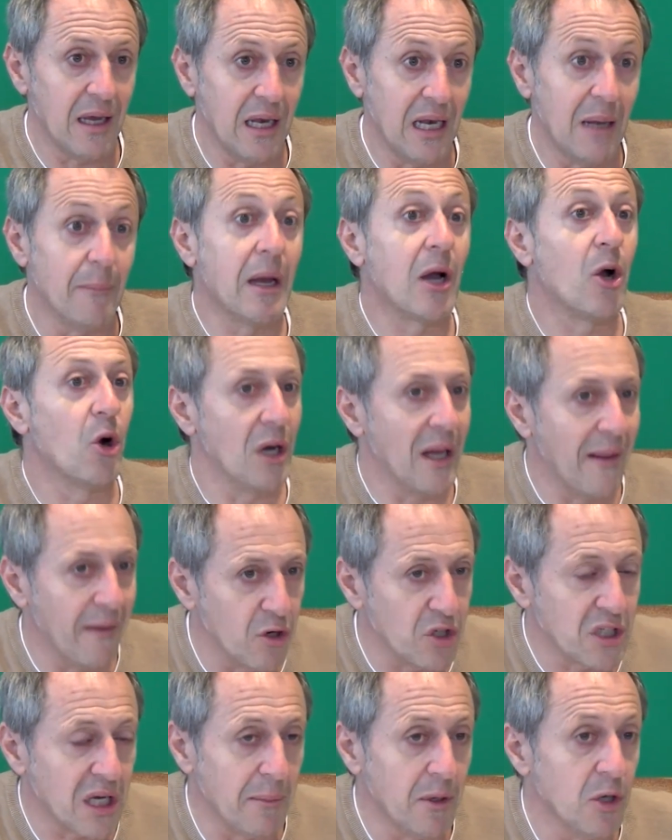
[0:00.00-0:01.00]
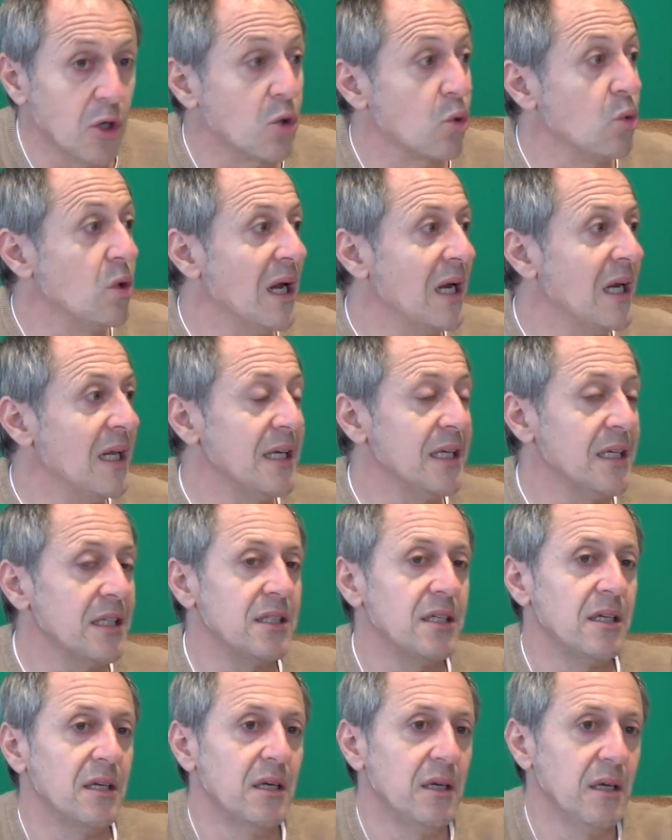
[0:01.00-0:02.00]
la mejora de los caminos
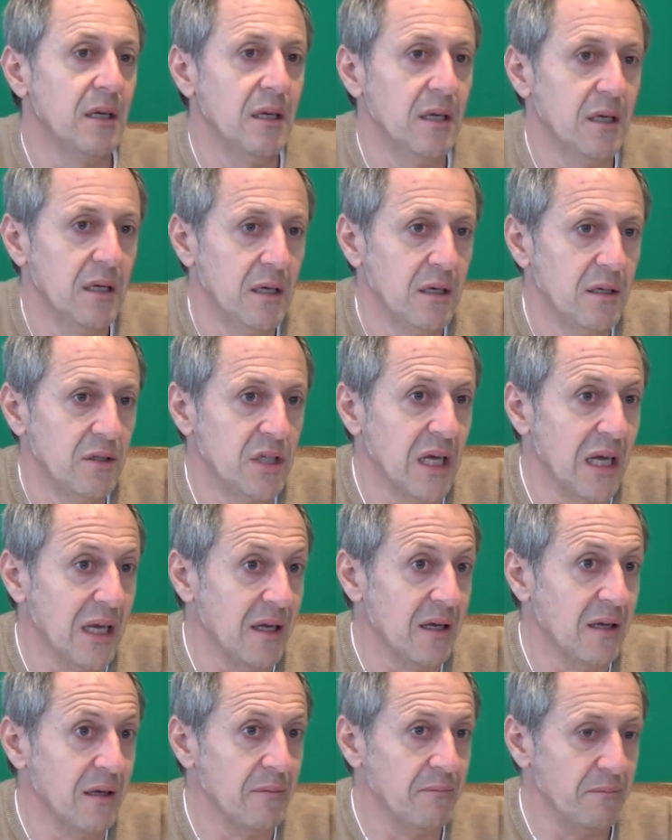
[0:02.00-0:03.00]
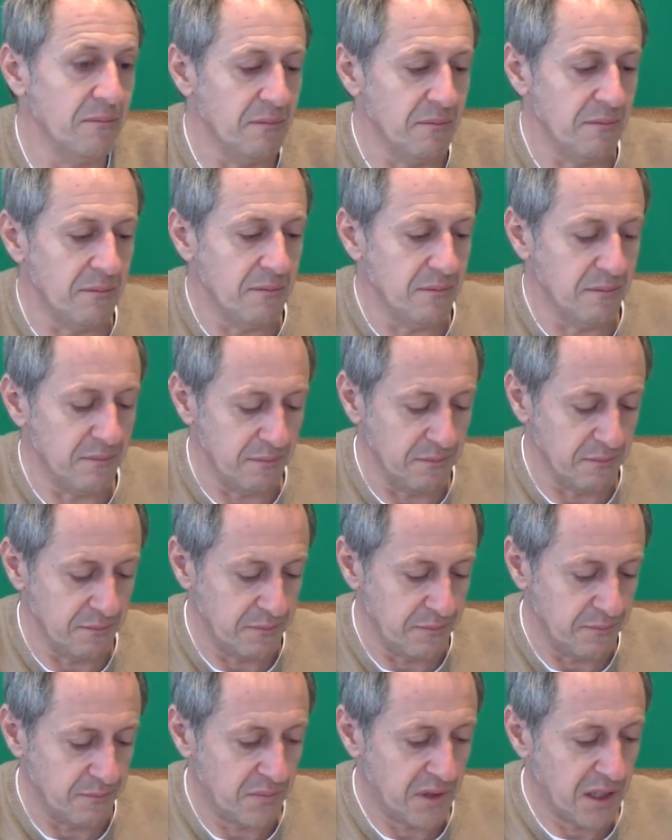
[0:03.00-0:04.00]
rurales, o sea, mm,
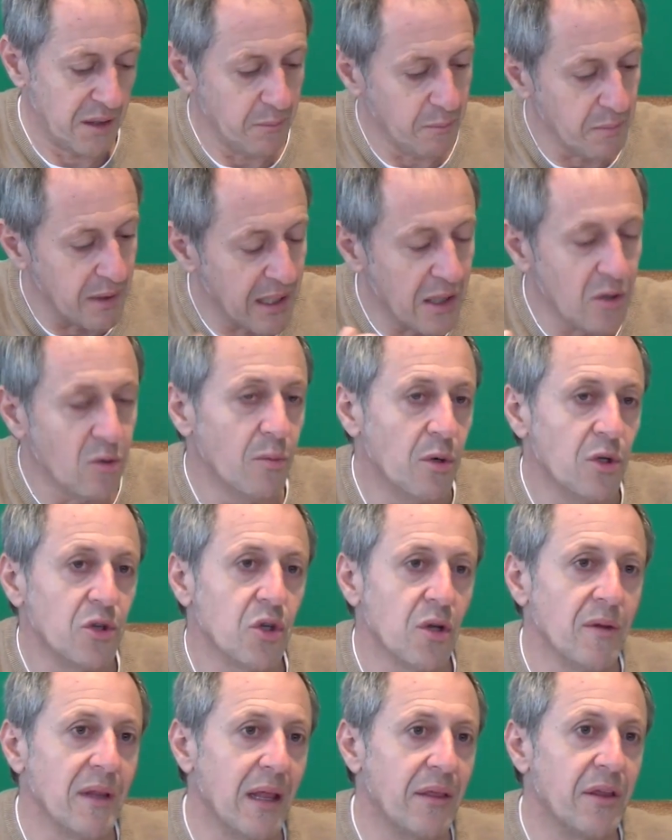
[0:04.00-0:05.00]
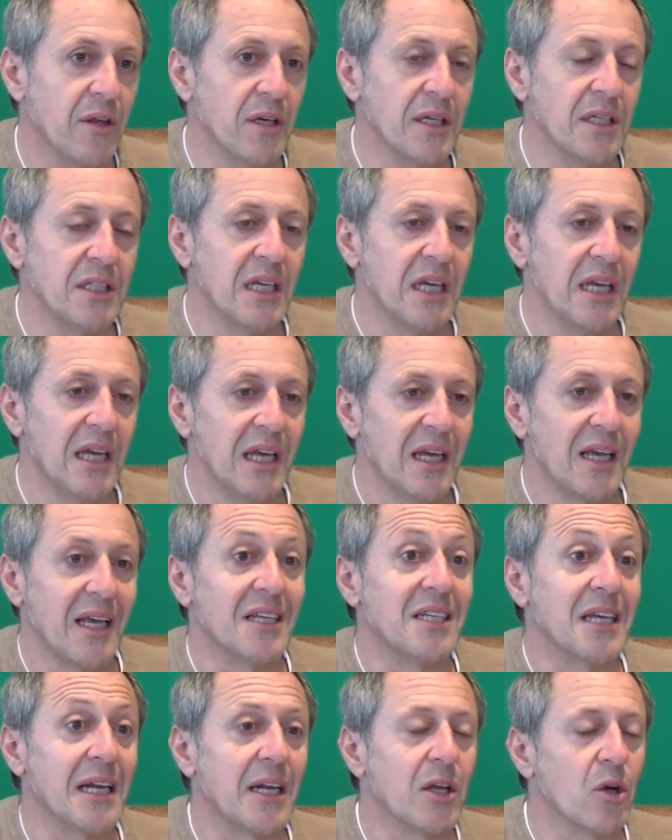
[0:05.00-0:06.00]
vienen un montón de acciones
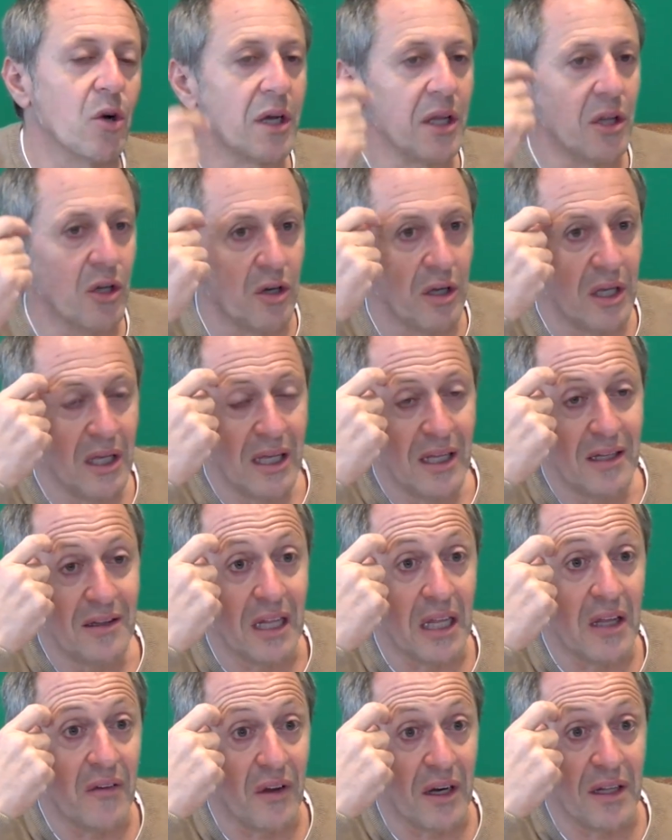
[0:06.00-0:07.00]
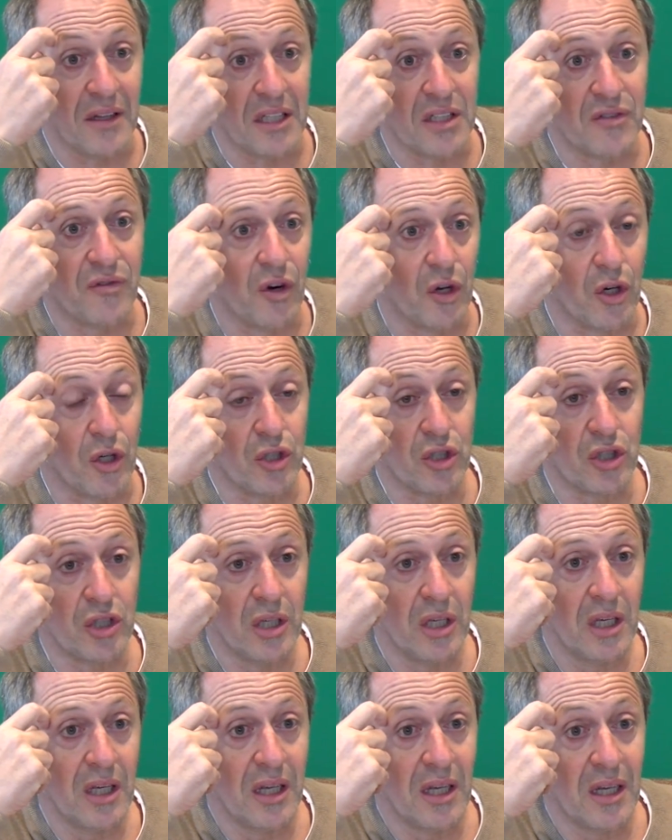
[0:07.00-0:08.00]
que se han recogido de diferentes foros
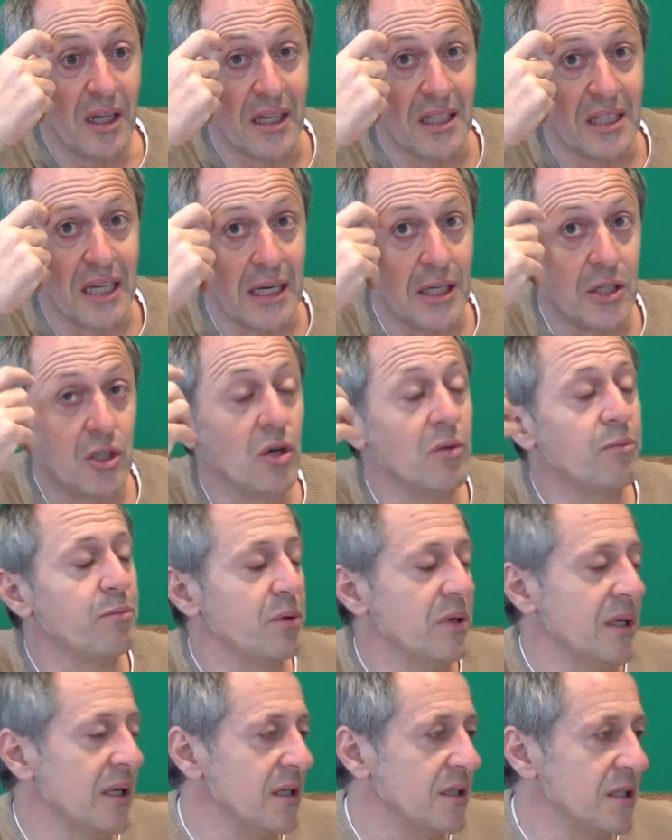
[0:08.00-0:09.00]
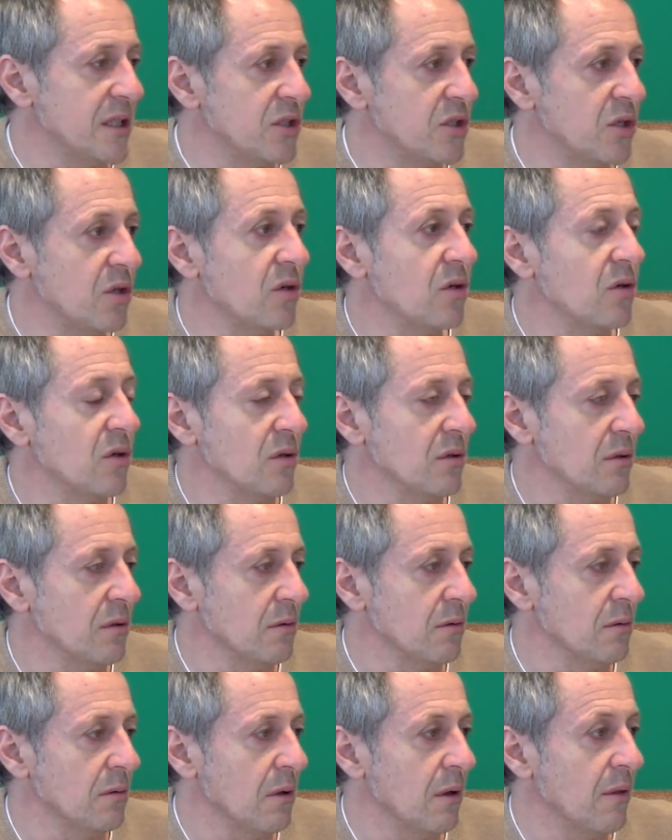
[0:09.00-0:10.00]
que se han hecho, insisto,
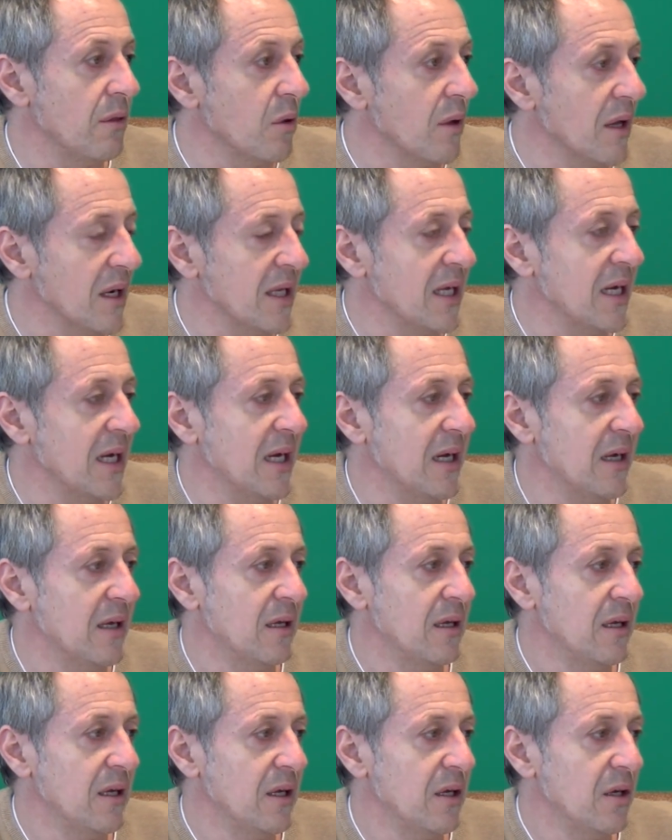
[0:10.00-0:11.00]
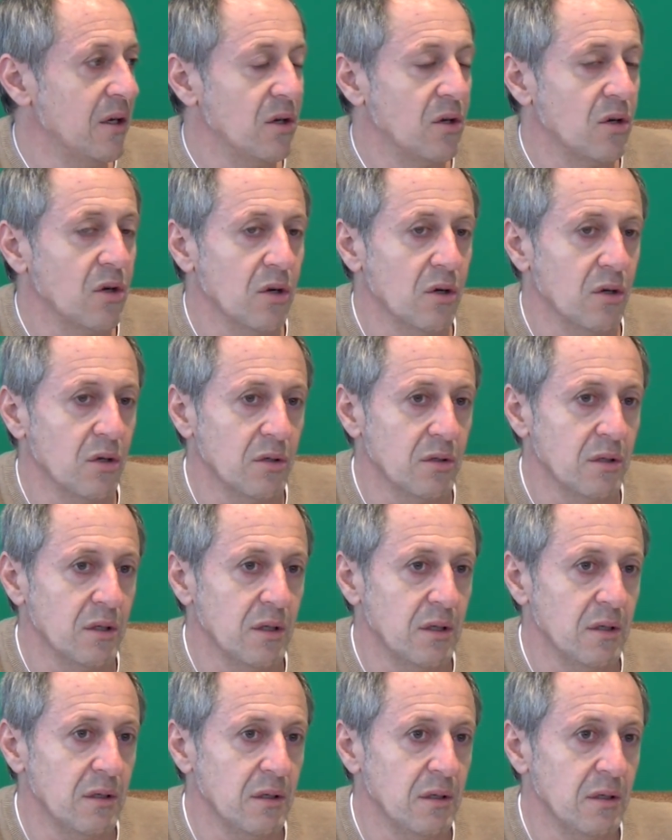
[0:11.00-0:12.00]
con ciudadanía,
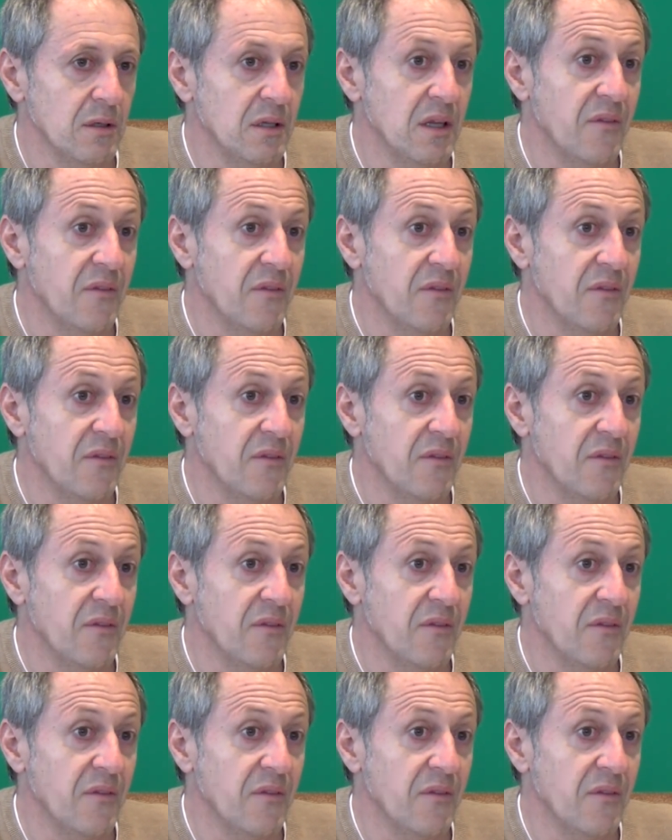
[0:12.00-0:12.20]
con